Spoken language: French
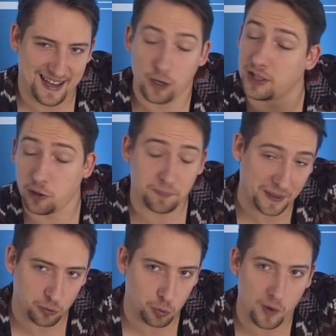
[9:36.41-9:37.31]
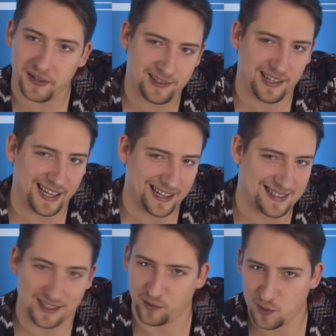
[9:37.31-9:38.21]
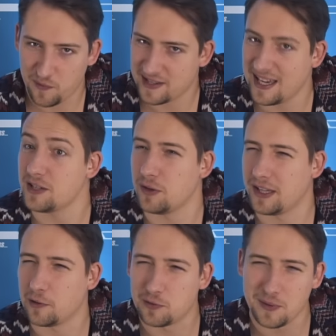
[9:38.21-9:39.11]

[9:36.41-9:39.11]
alors ça donne pas du tout envie de t'aider Alice, hein. quand tu fais ça, je te dis tout de